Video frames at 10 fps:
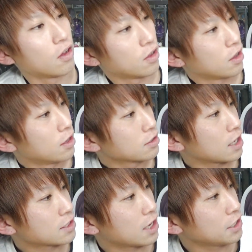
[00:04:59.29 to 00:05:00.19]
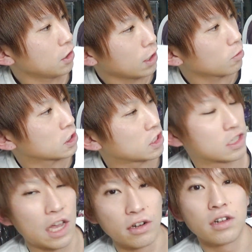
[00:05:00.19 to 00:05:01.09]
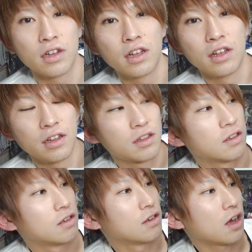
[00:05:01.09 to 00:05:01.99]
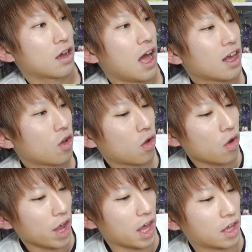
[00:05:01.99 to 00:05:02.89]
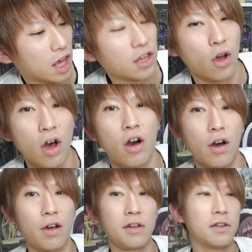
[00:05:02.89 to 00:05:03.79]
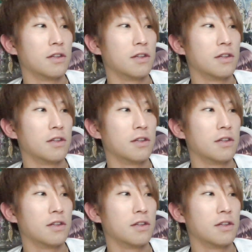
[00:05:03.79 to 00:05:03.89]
うんさすがに俺も知ってるかっこええけど